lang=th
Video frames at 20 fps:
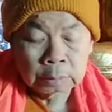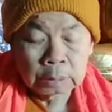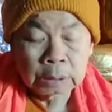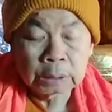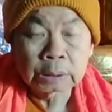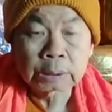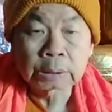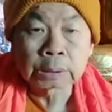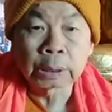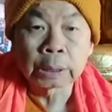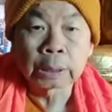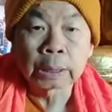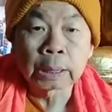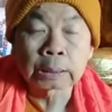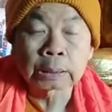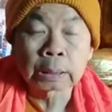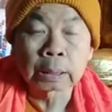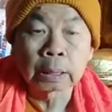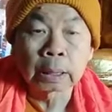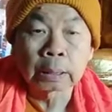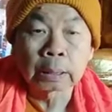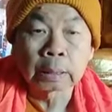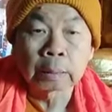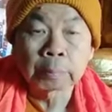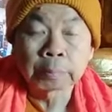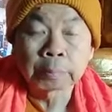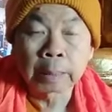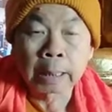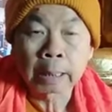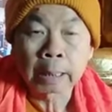ที่เสนาสนะเนี่ย
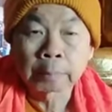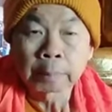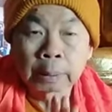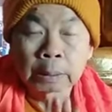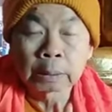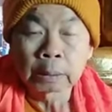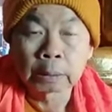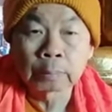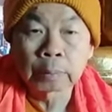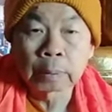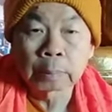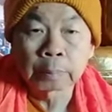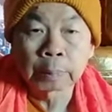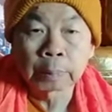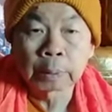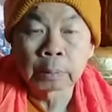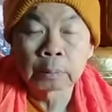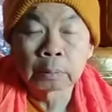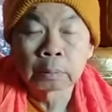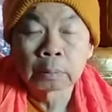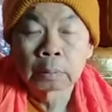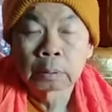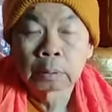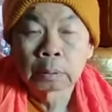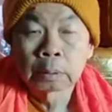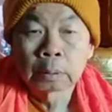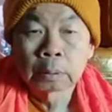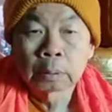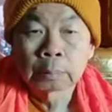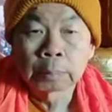ป่าไม่ถือว่าเป็น
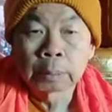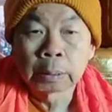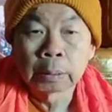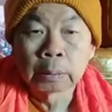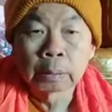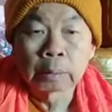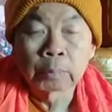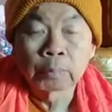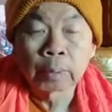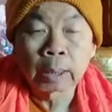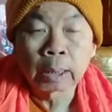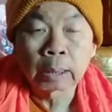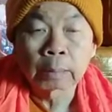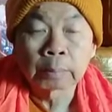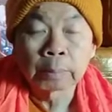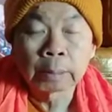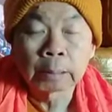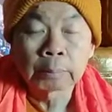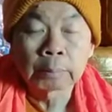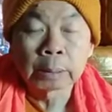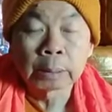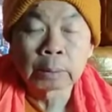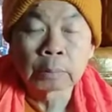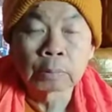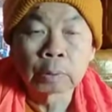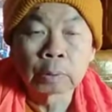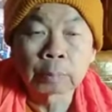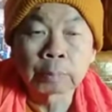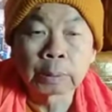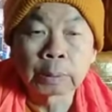เป็นเรือนว่าง ไม่ไม่ถื
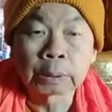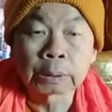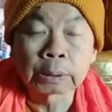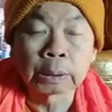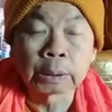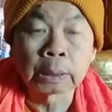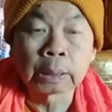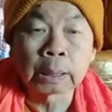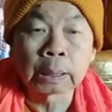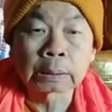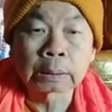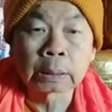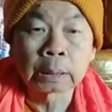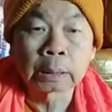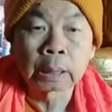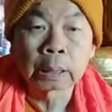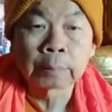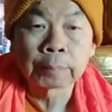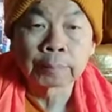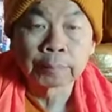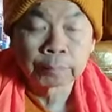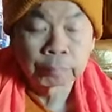อว่าเป็นเสนาสนะ